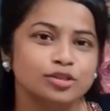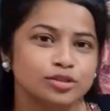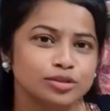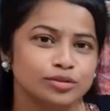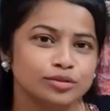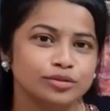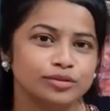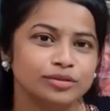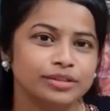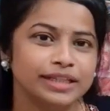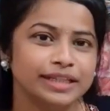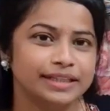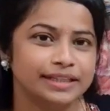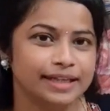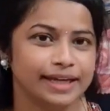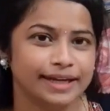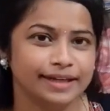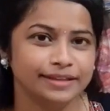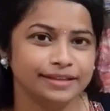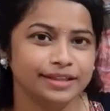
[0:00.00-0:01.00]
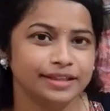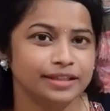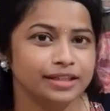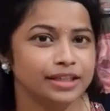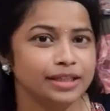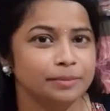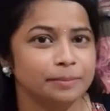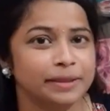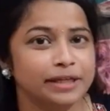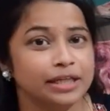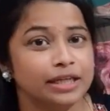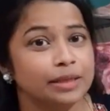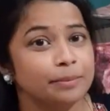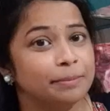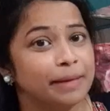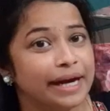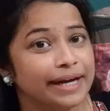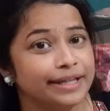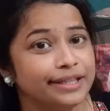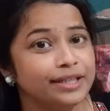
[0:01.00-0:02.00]
సో ఇది ఏంటి అంటే మనకి
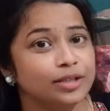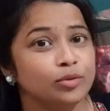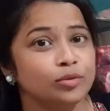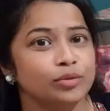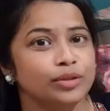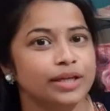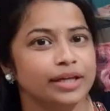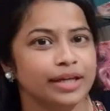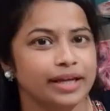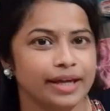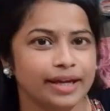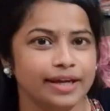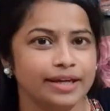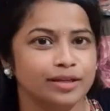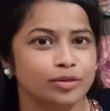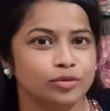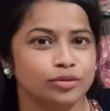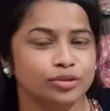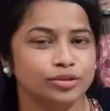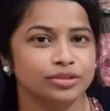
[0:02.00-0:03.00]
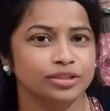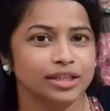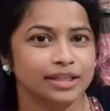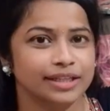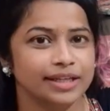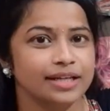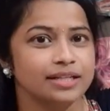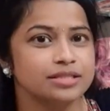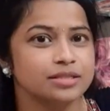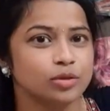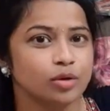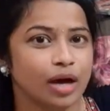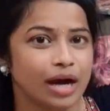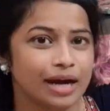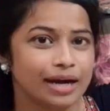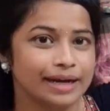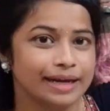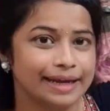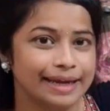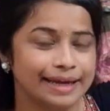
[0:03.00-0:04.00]
బయట ఉన్న ఎయిర్ ఉంటుంది కదా సో
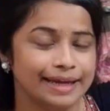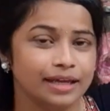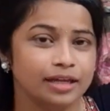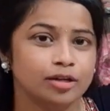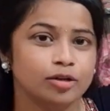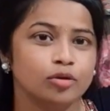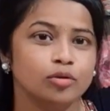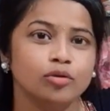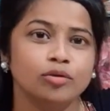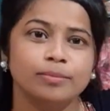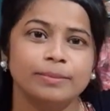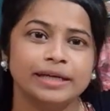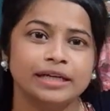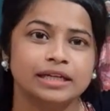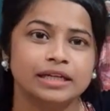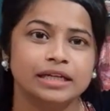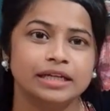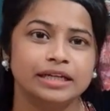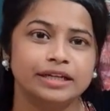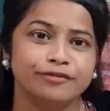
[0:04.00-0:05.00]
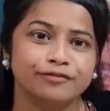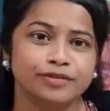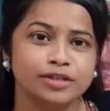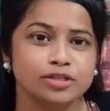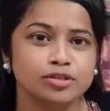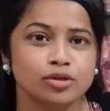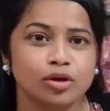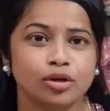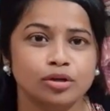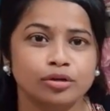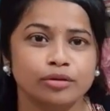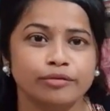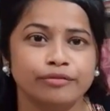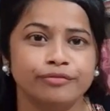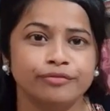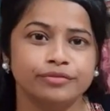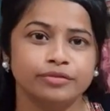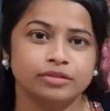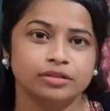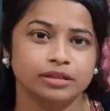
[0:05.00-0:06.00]
ఆ ఎయిర్లో మనకి డిఫరెంట్ సార్ట్ ఆఫ్